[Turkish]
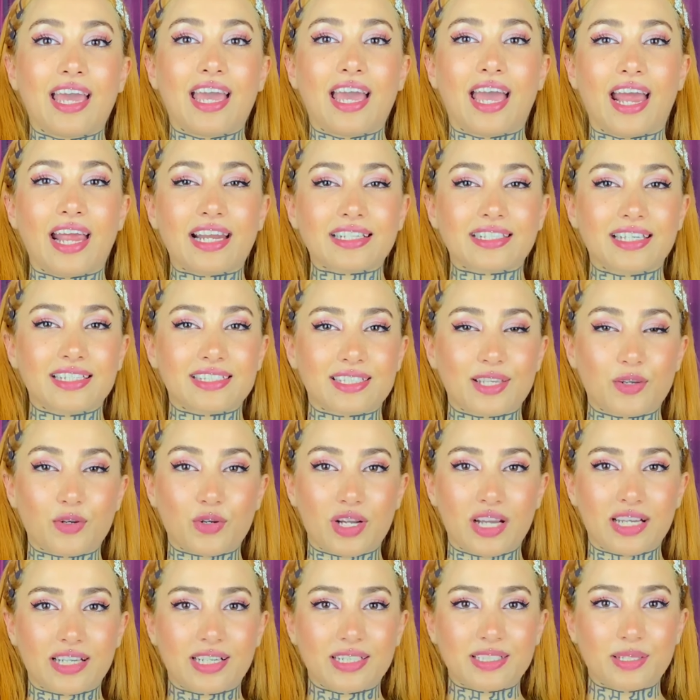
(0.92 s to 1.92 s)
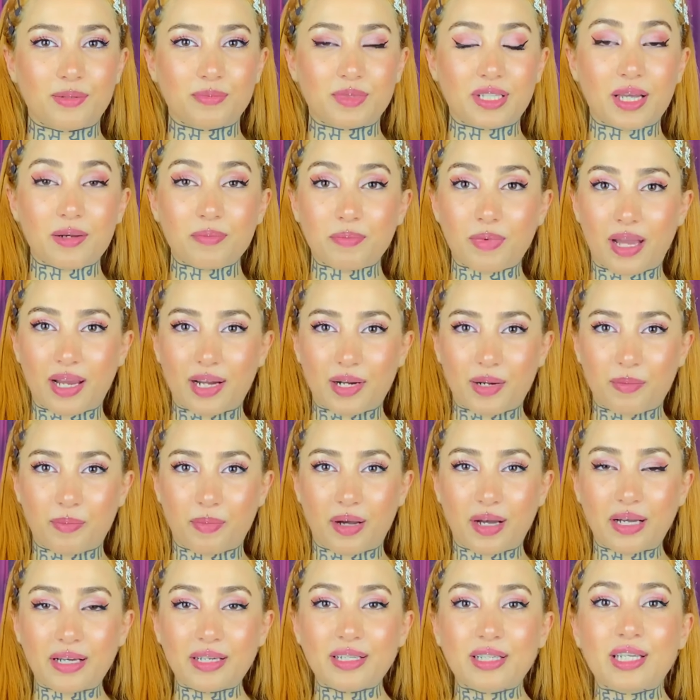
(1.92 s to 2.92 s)
Herkese Yoga Akademi'den
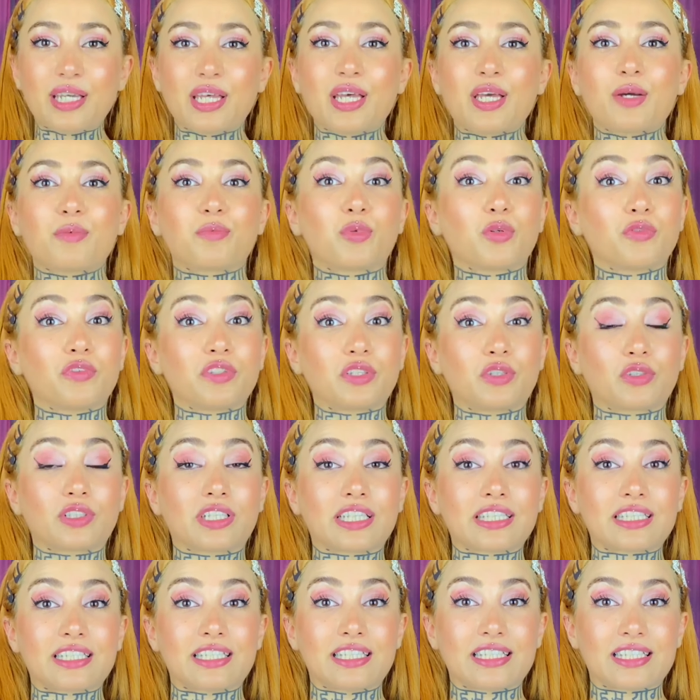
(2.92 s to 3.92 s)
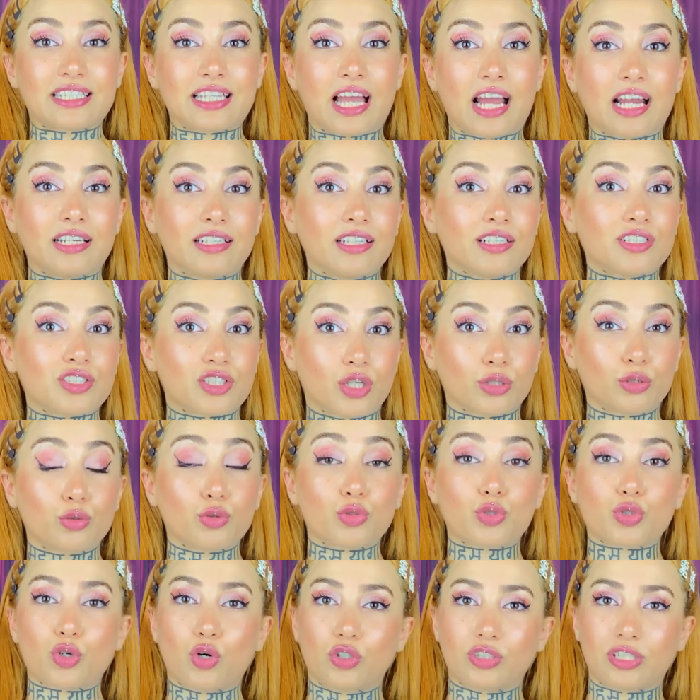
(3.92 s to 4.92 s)
merhaba. Bu videoda sizlerle
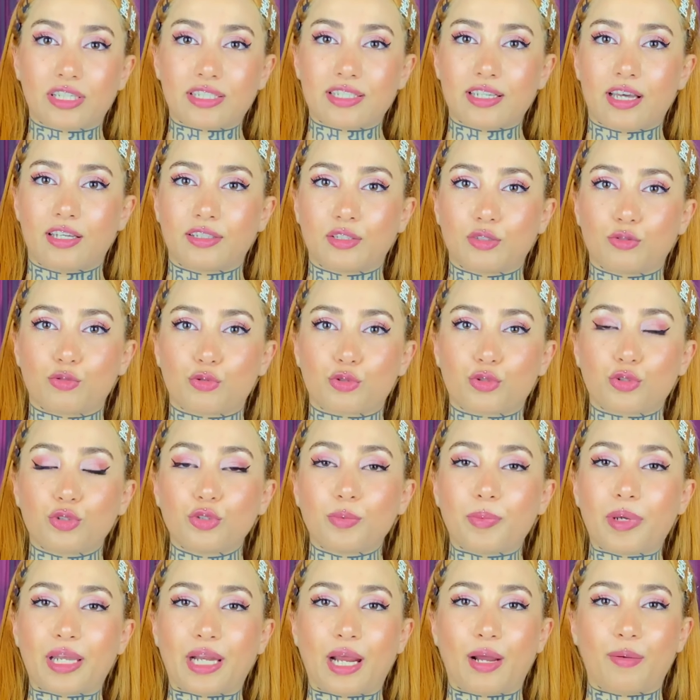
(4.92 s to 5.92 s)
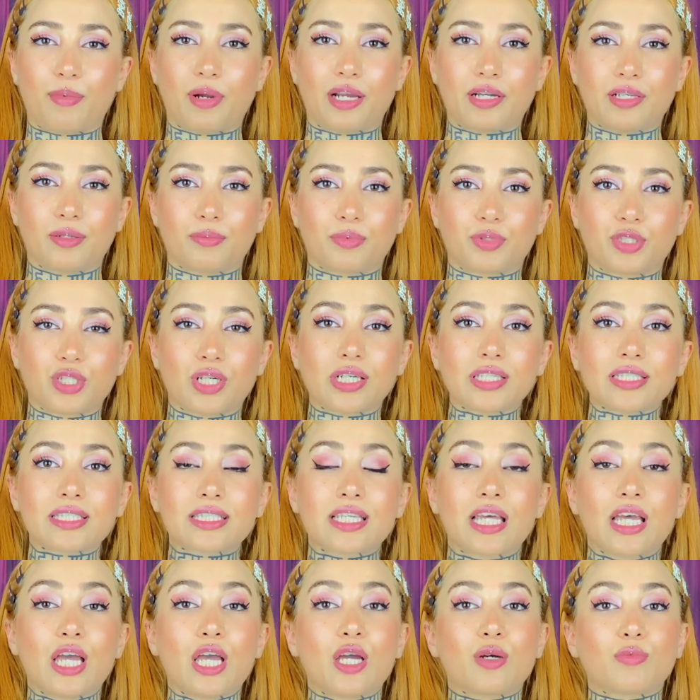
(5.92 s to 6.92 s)
çatuş konasana duruşunu beraber yapacağız.
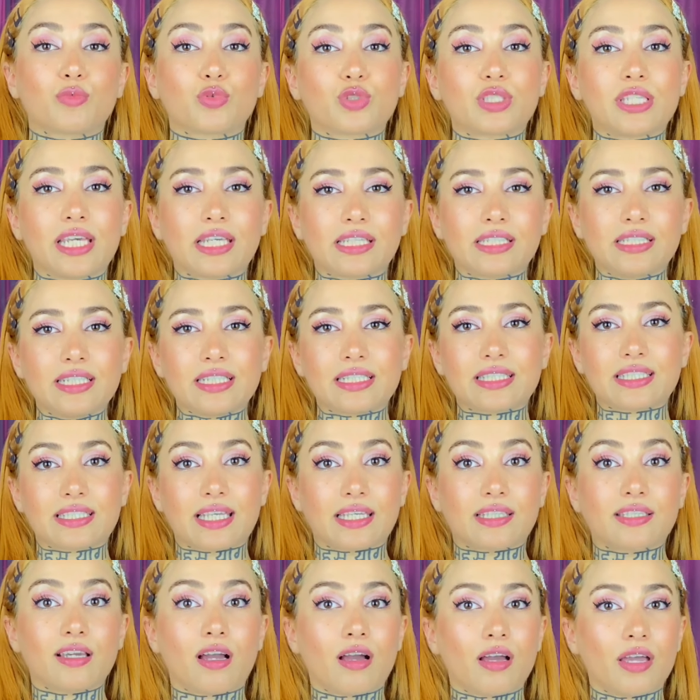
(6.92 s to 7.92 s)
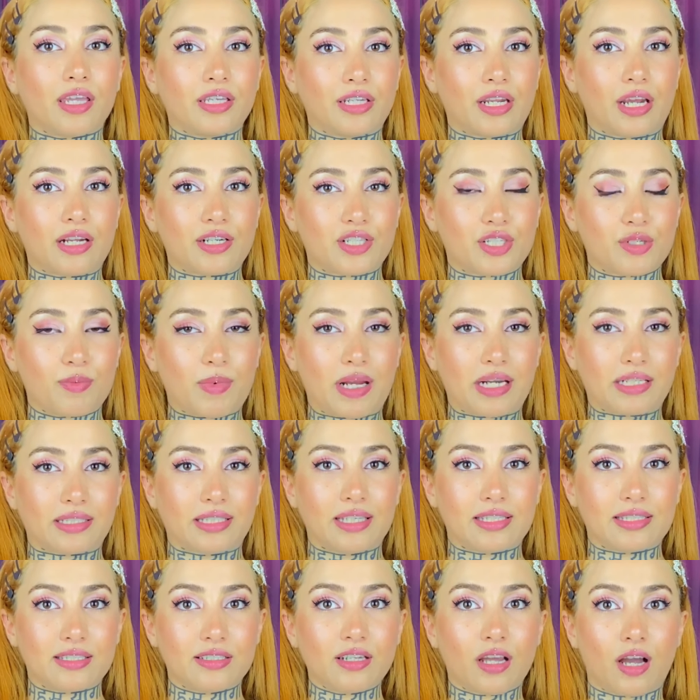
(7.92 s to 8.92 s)
Bu teknik zeka enerji
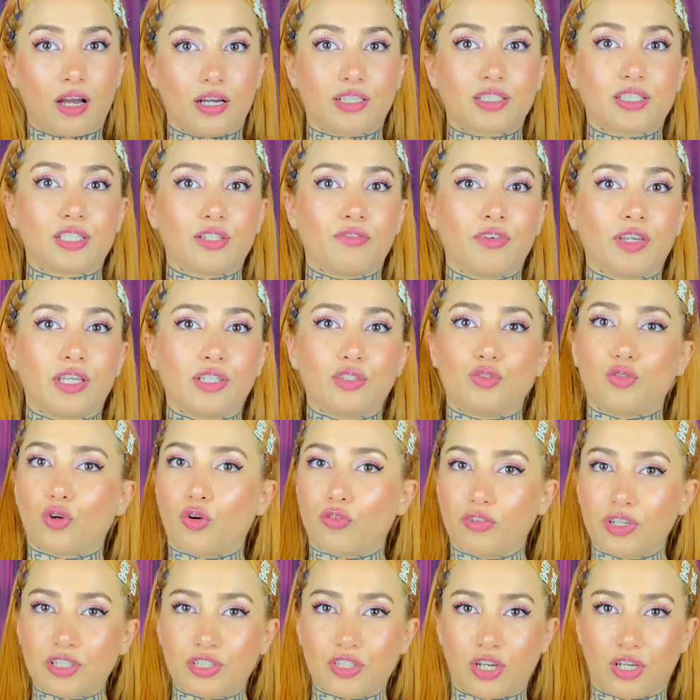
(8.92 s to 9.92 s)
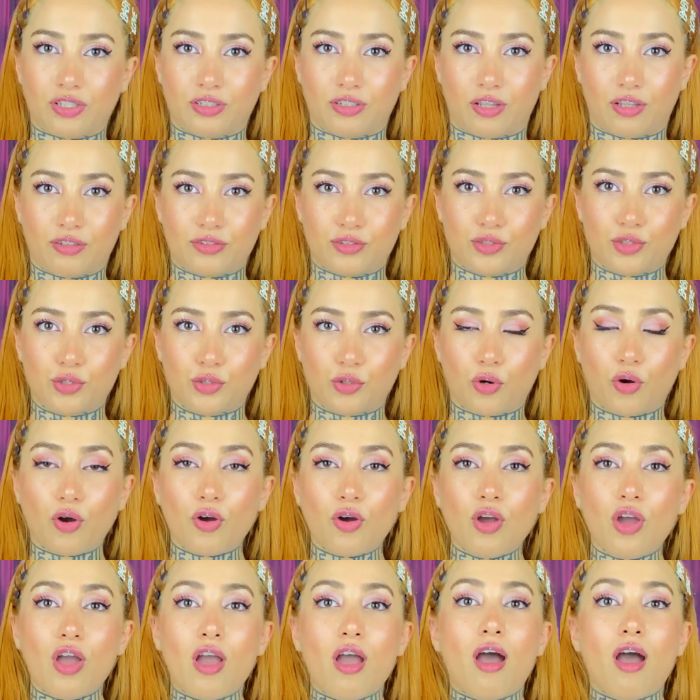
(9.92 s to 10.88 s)
merkezini aktive ediyor ve canlandırıyor.